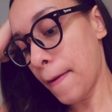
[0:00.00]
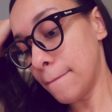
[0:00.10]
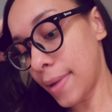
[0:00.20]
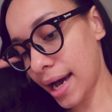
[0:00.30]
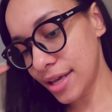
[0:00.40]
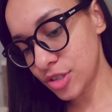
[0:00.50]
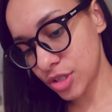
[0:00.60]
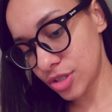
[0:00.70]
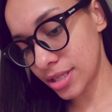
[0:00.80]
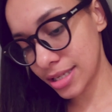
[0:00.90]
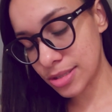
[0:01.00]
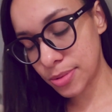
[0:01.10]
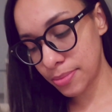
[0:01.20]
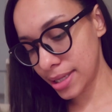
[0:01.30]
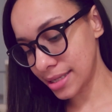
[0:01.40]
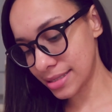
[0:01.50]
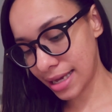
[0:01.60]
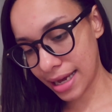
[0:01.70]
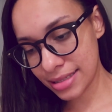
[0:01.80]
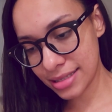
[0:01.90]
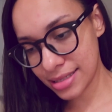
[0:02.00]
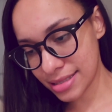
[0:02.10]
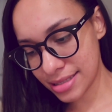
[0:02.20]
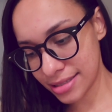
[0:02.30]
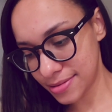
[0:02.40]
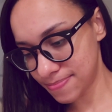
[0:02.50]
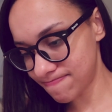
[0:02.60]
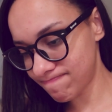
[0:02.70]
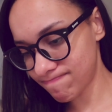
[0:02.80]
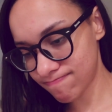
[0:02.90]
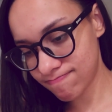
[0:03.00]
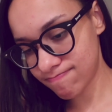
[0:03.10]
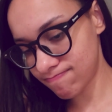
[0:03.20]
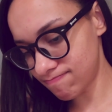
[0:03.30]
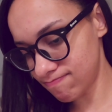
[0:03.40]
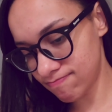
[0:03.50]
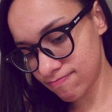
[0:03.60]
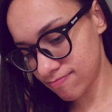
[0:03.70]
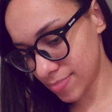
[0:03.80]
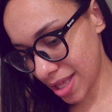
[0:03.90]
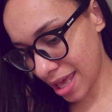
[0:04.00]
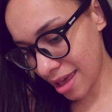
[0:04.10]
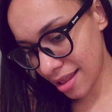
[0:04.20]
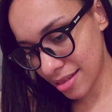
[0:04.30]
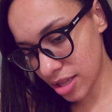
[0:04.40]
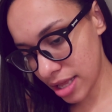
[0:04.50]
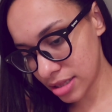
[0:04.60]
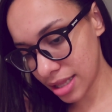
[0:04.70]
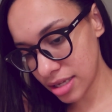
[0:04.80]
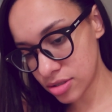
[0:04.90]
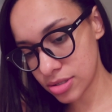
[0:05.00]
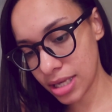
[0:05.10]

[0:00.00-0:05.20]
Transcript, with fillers: Mas, gente, nessas primeiras cartas, assim, é, é tenso,